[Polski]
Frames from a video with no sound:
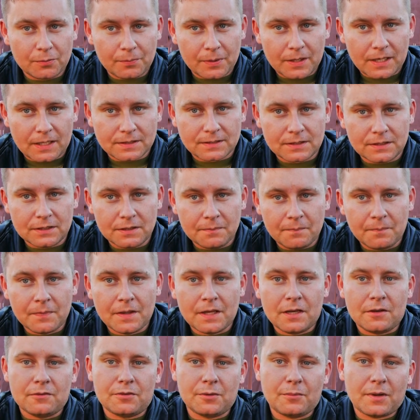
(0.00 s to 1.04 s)
operacji
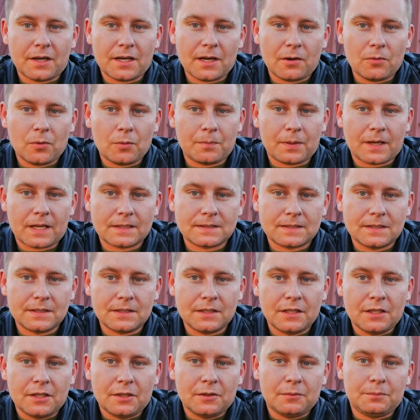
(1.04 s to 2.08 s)
wymagało
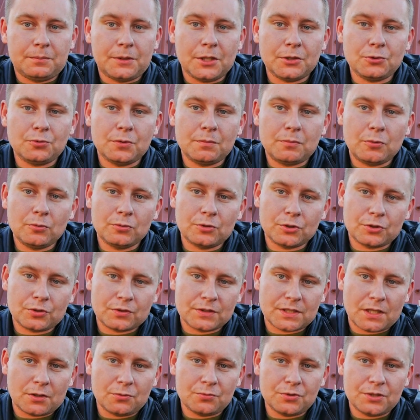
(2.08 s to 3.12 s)
pracy 5,5
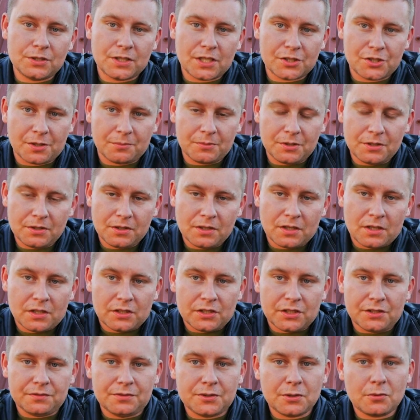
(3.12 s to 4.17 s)
tysiąca ludzi na ziemi
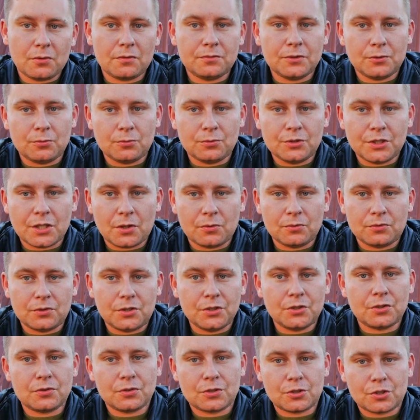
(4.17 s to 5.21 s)
i wzięło w niej udział
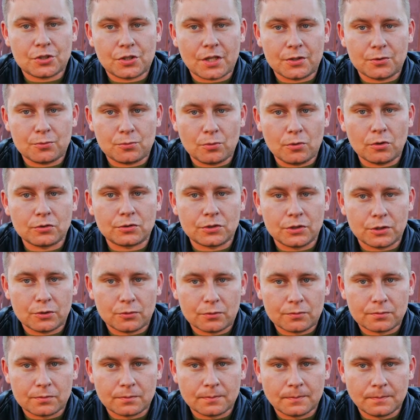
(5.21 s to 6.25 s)
1400
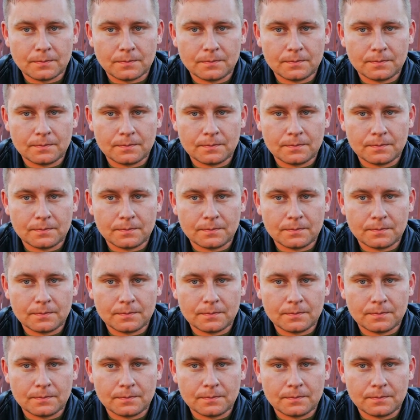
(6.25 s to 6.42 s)
lotników.